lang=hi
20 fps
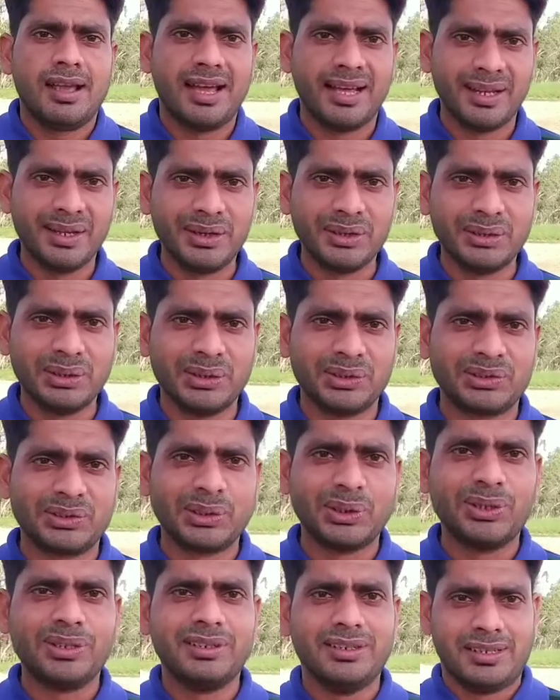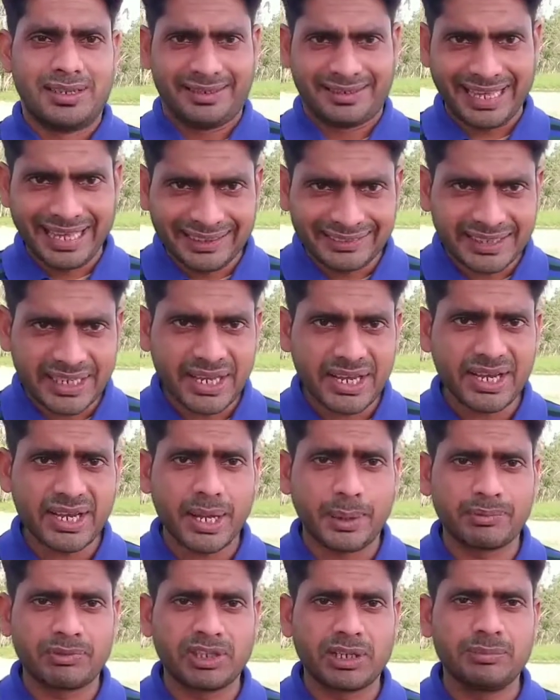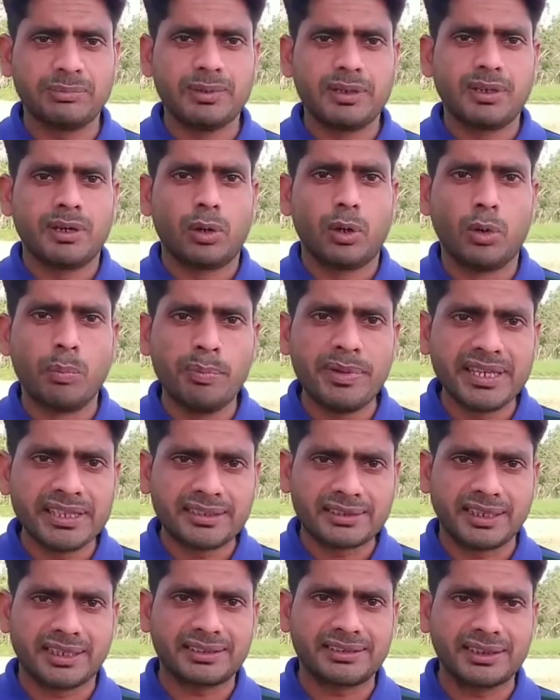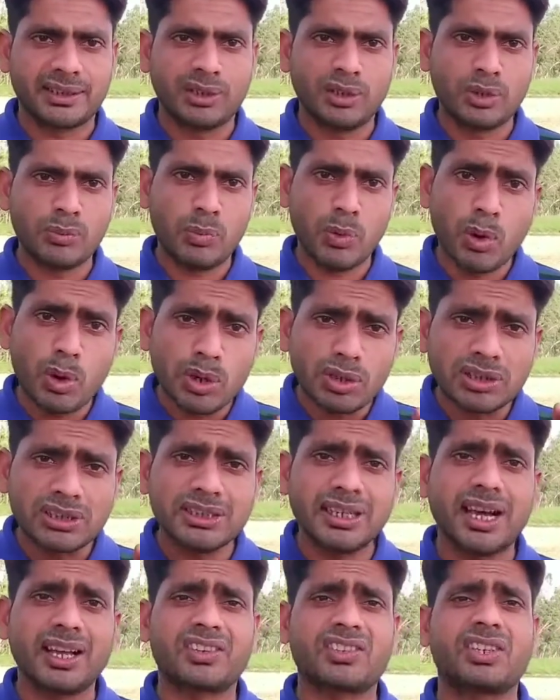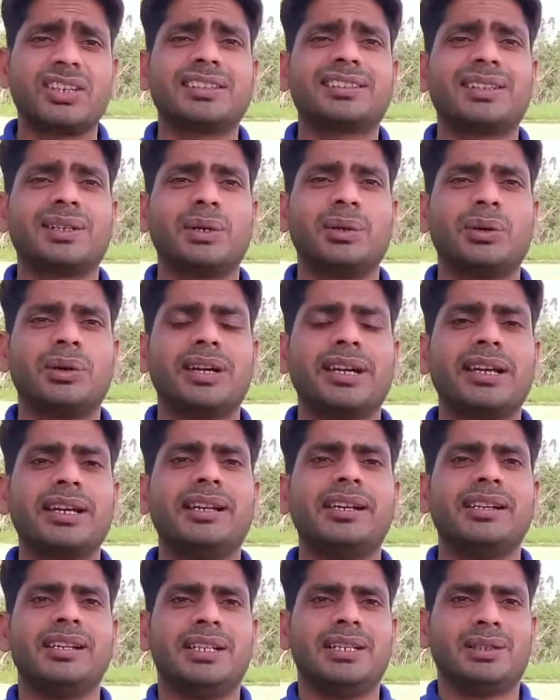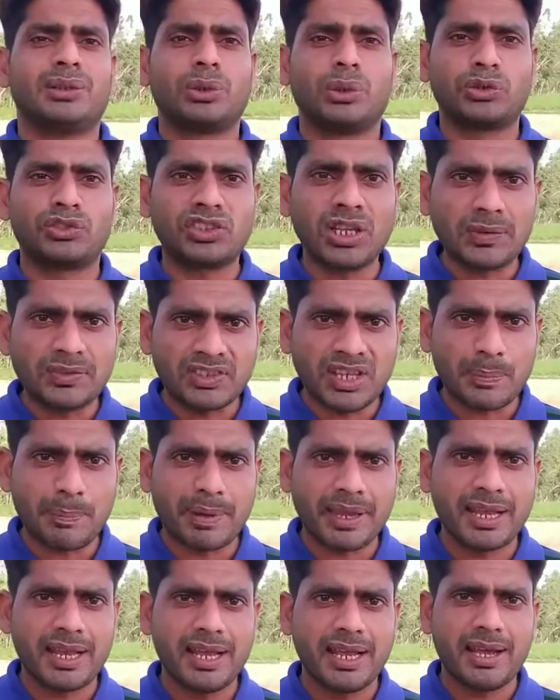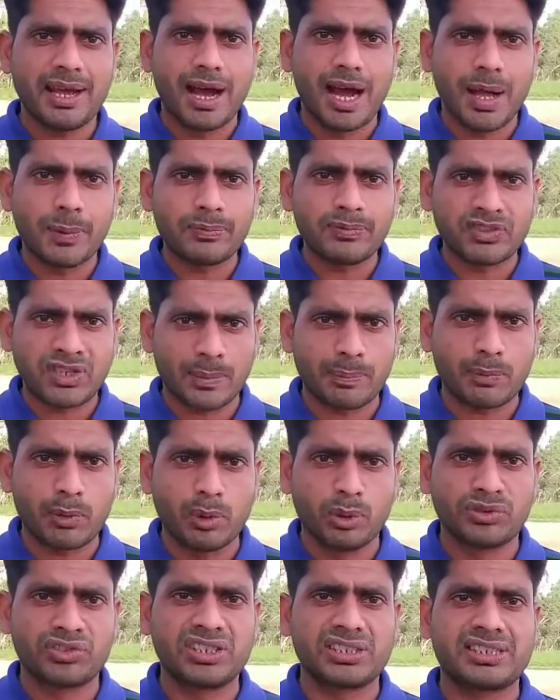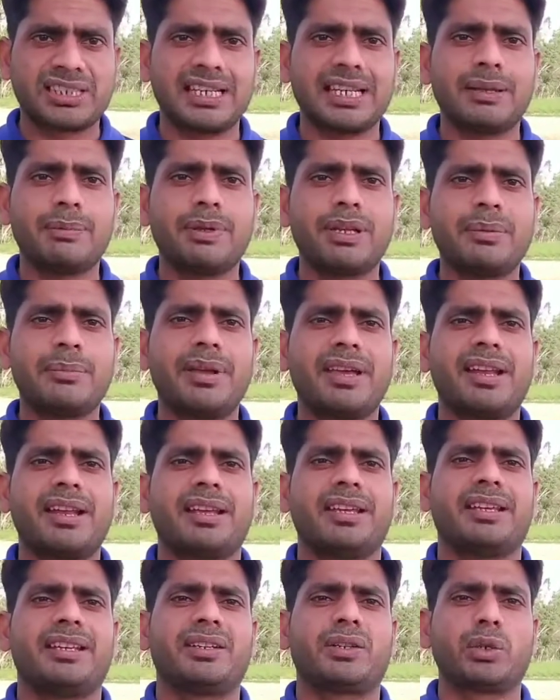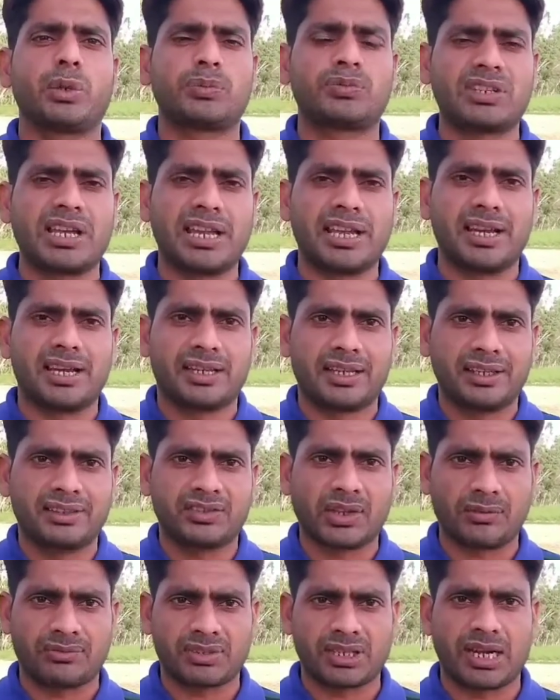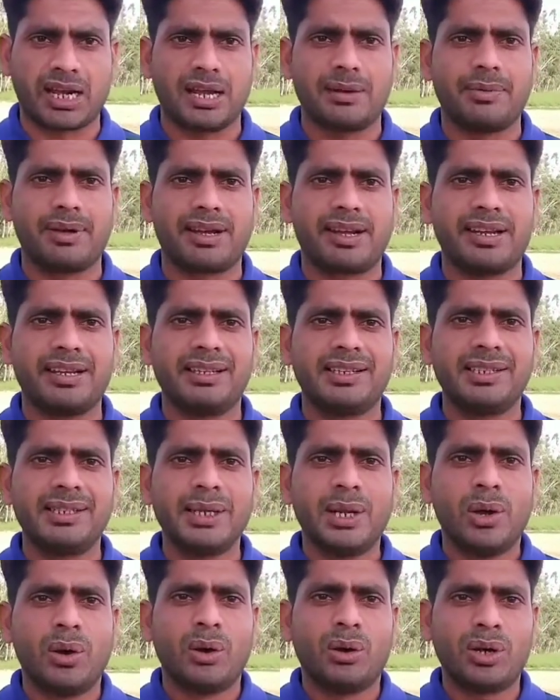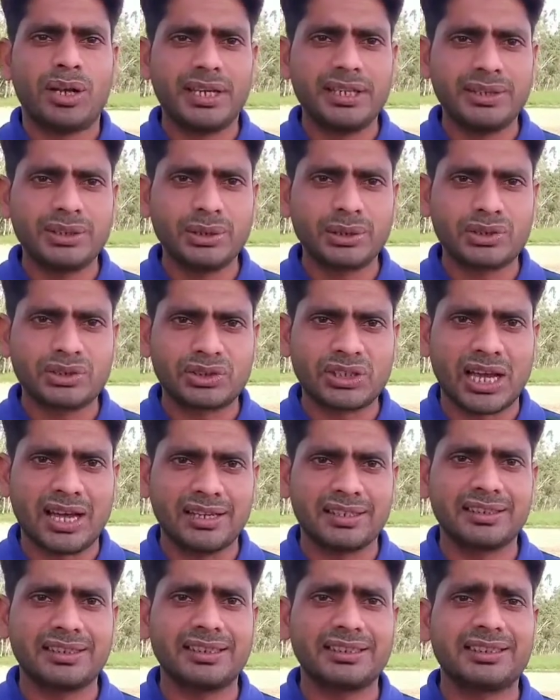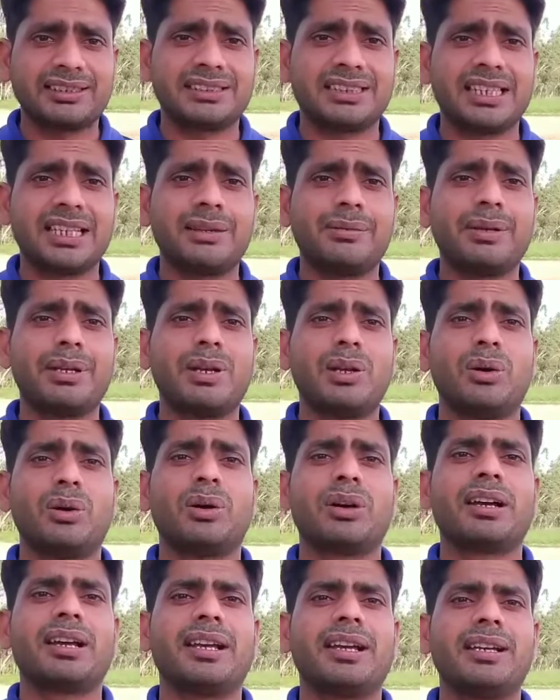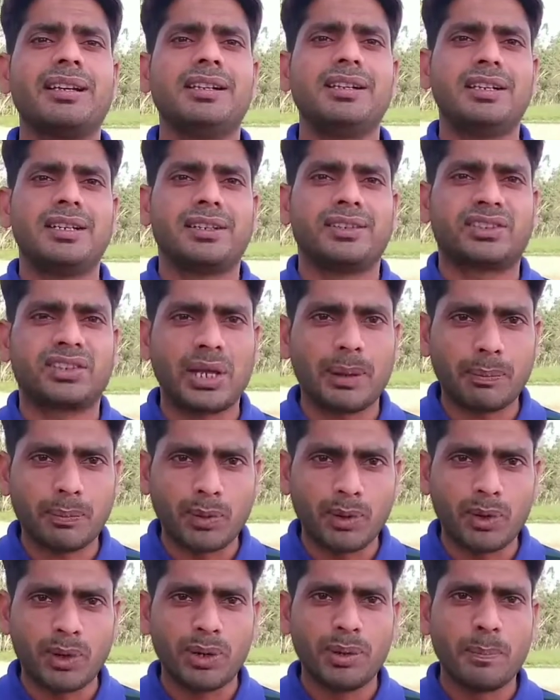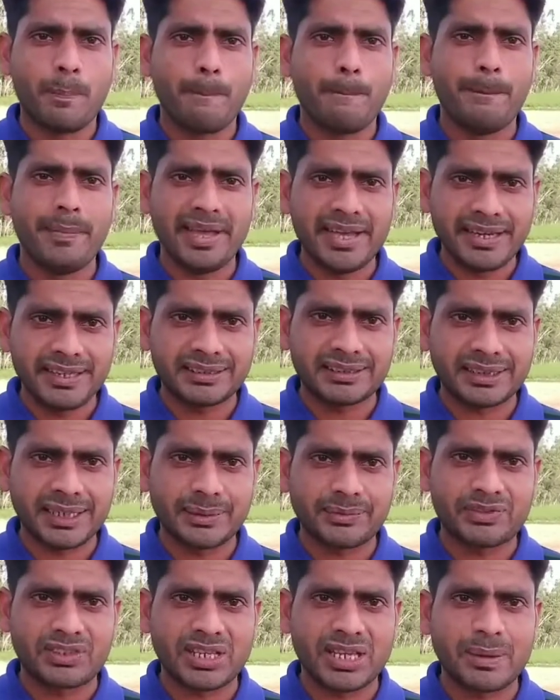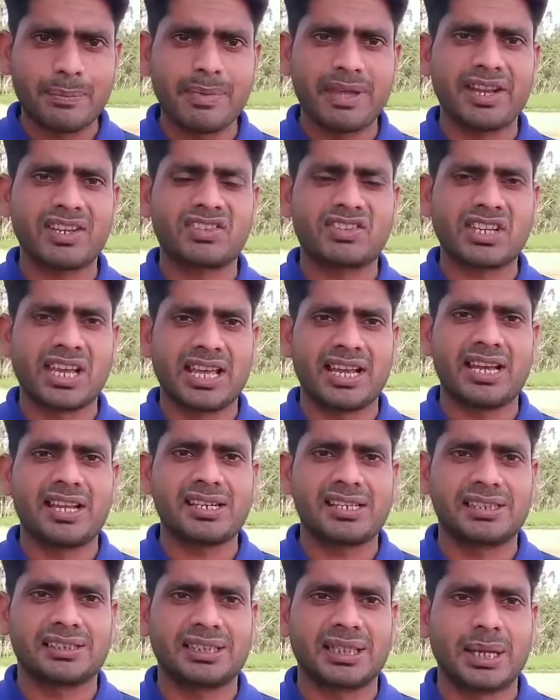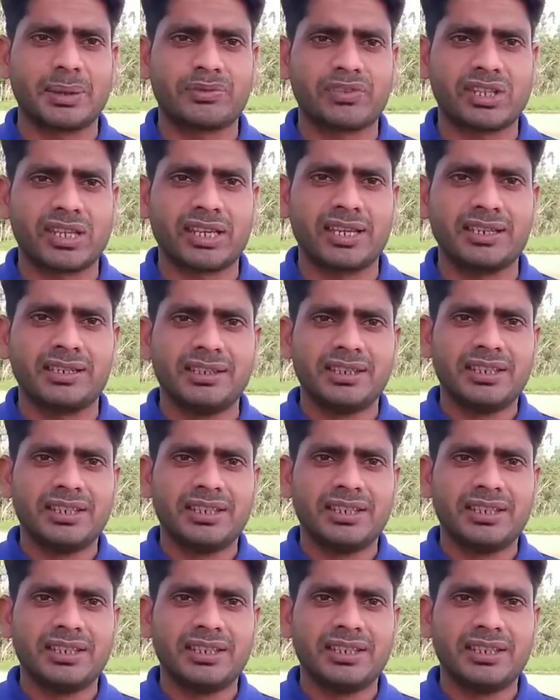हेलो दोस्तों कैसे हैं आप सब उम्मीद करता हूं बहुत ही अच्छे से होंगे तो सबसे पहले आप सबको जितने भी मेरे यूट्यूब चैनल के सब्सक्राइबर हैं और हिंदुस्तान के जितने भी लोग हैं सबको मेरी तरफ से मेरे चैनल की तरफ से